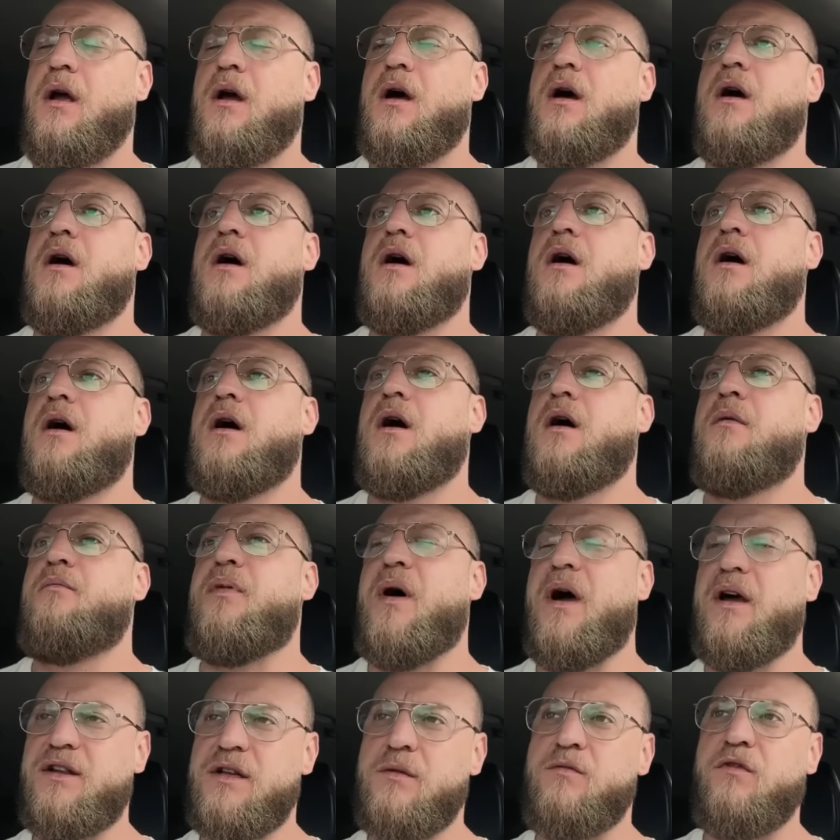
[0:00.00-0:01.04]
А,
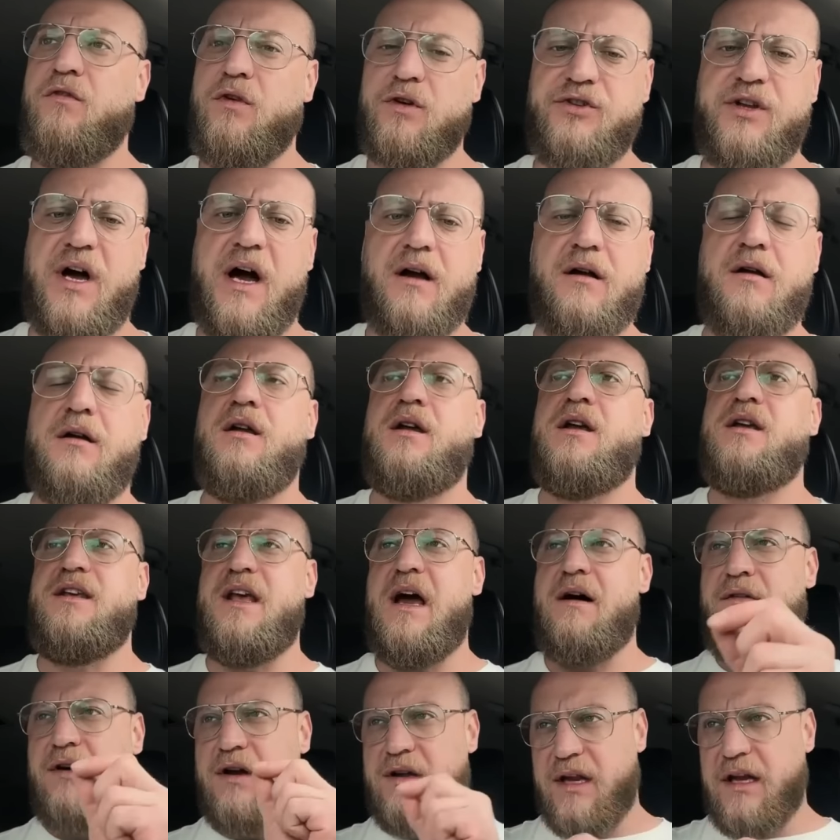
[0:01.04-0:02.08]
поэтому вот так.
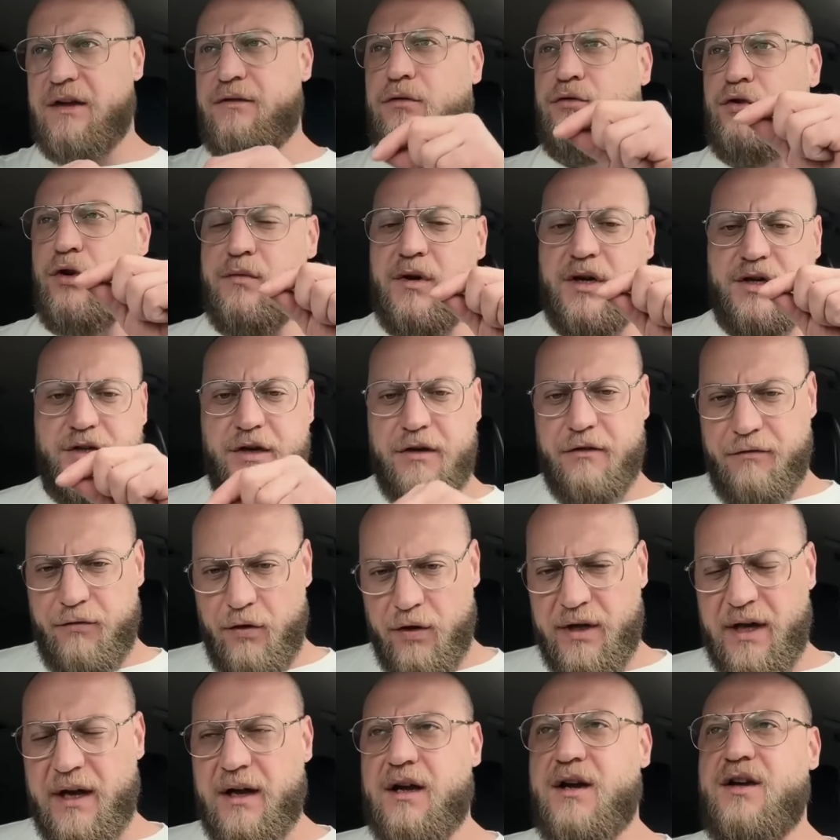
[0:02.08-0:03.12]
Я выкладываю номер
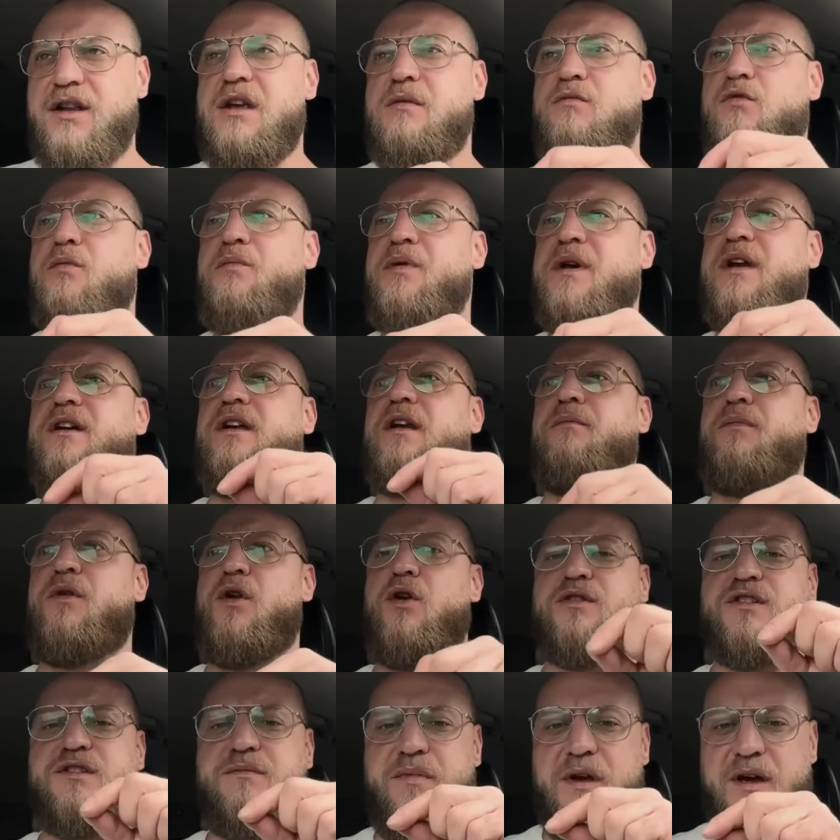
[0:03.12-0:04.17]
телефона, к нему
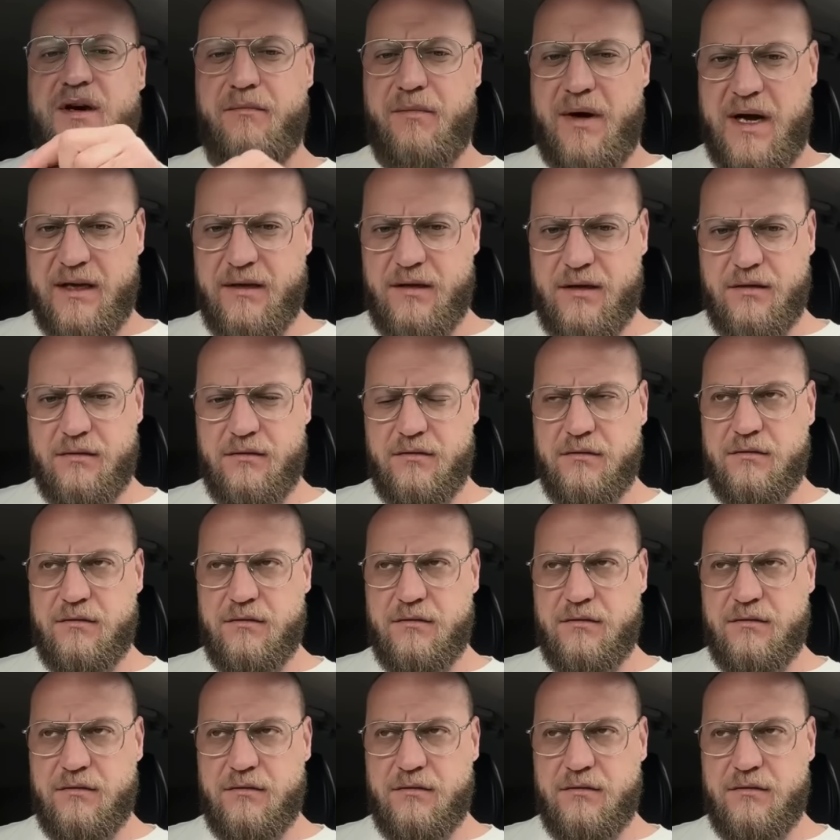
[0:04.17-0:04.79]
прикреплен Сбербанк.